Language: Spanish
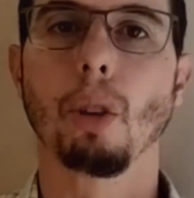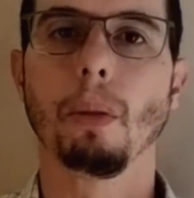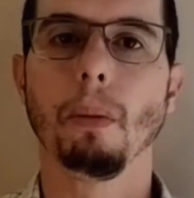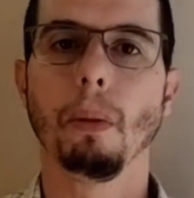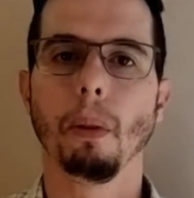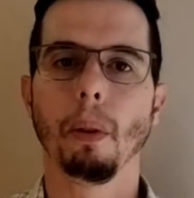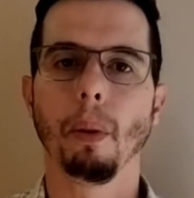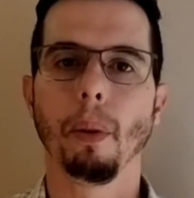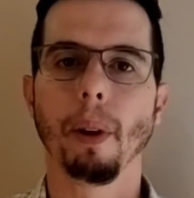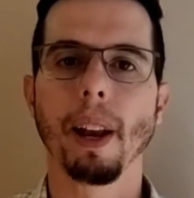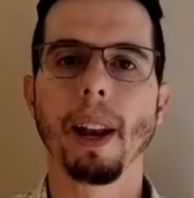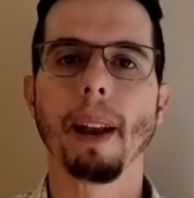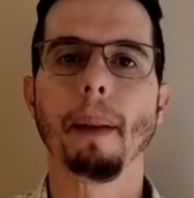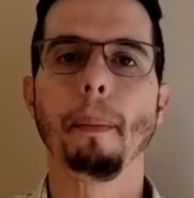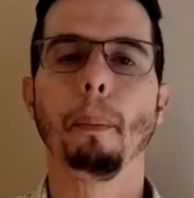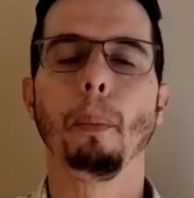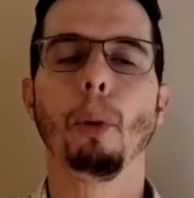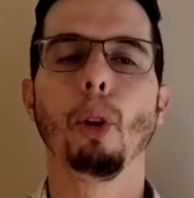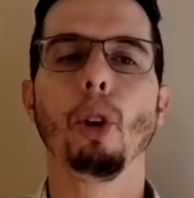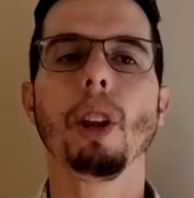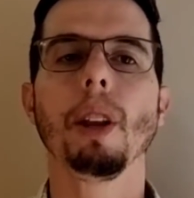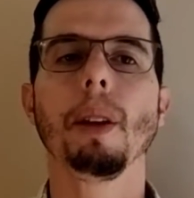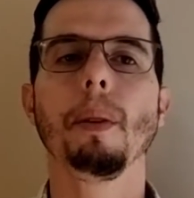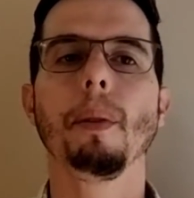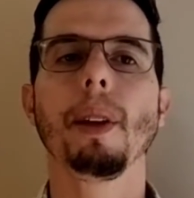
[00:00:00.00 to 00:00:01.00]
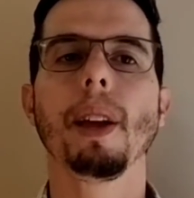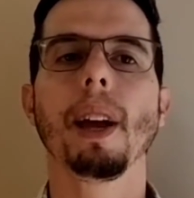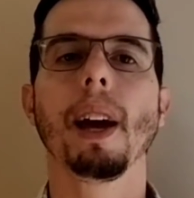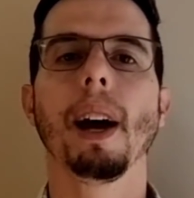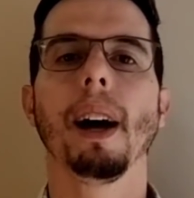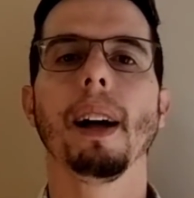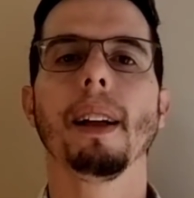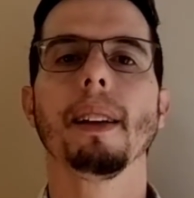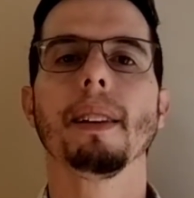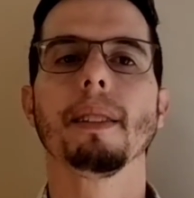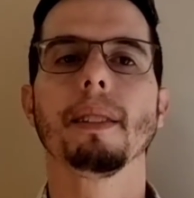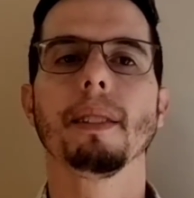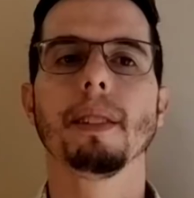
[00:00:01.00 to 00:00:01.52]
Y como ven,
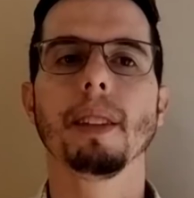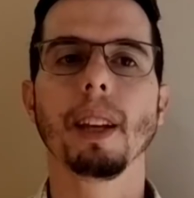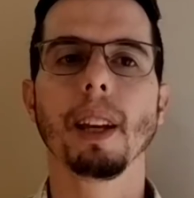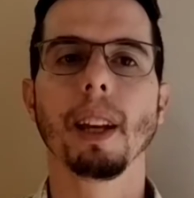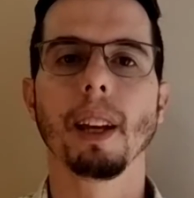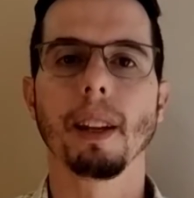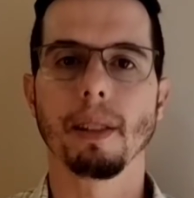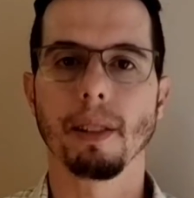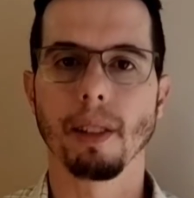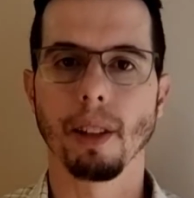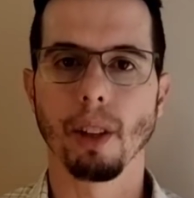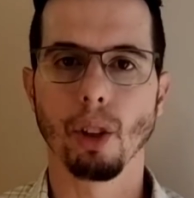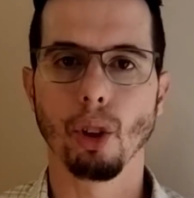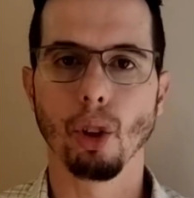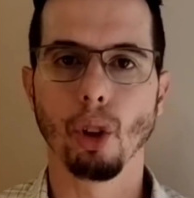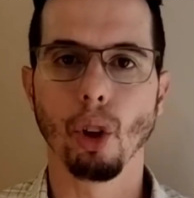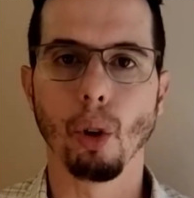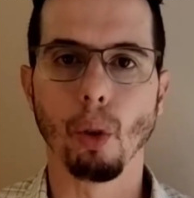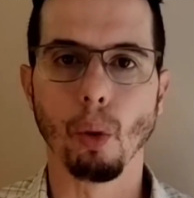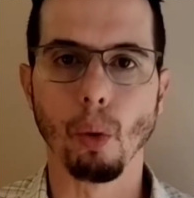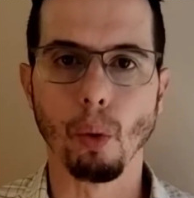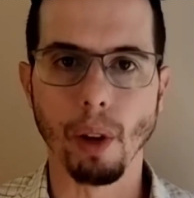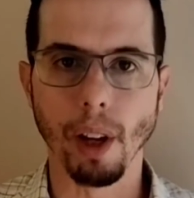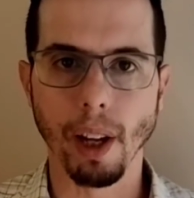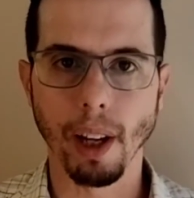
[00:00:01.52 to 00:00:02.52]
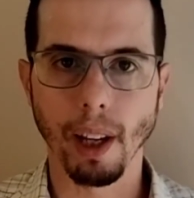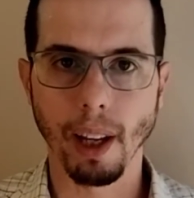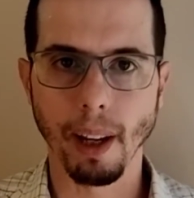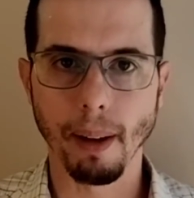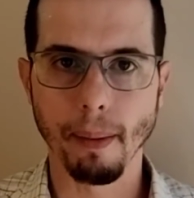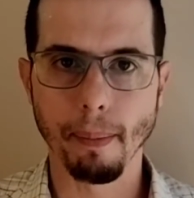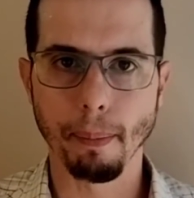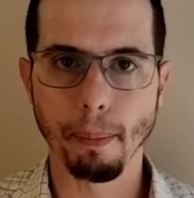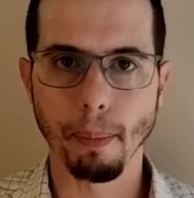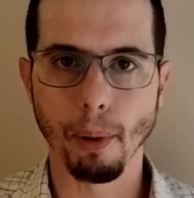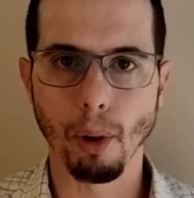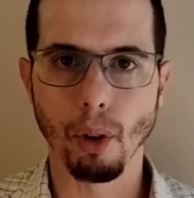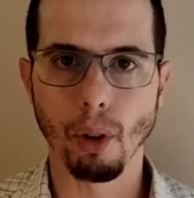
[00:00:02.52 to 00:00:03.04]
Bolivia sigue siendo un
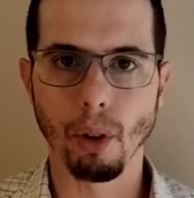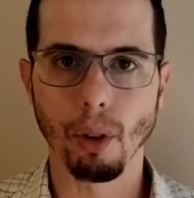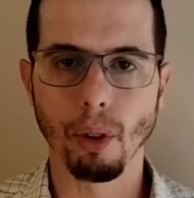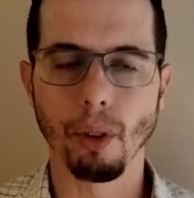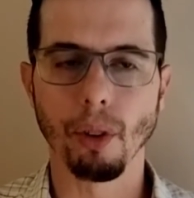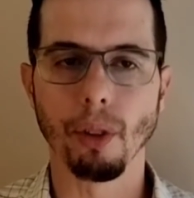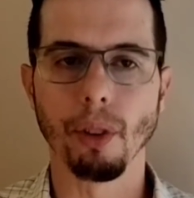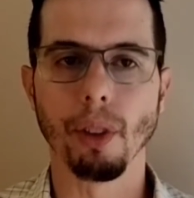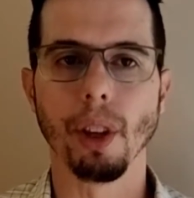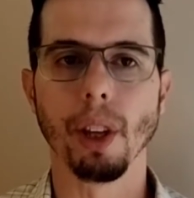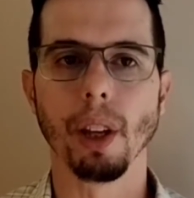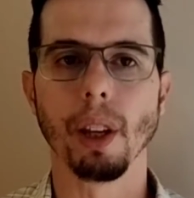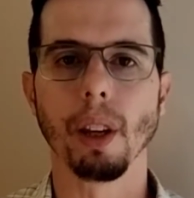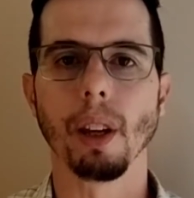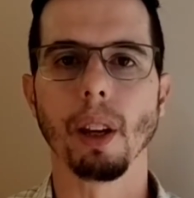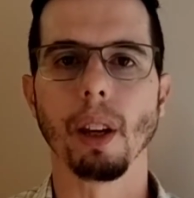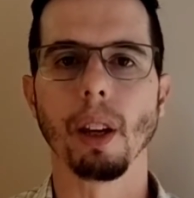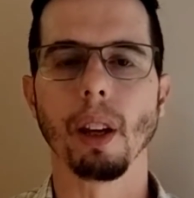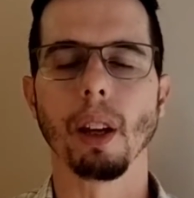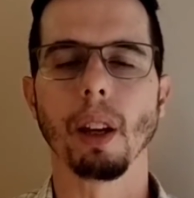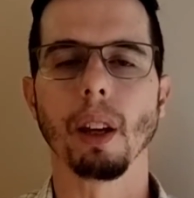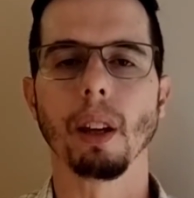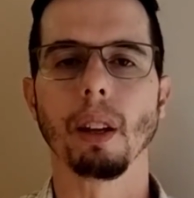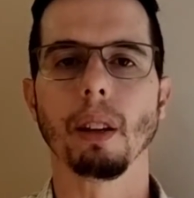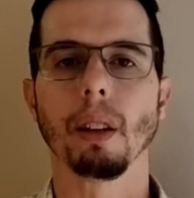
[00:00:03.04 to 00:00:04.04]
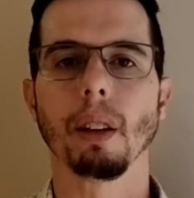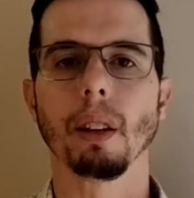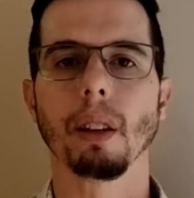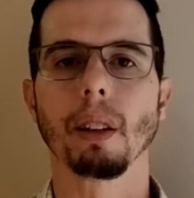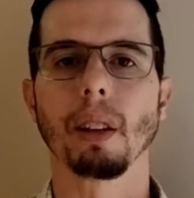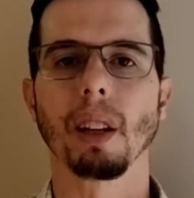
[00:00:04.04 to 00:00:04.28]
ejemplo de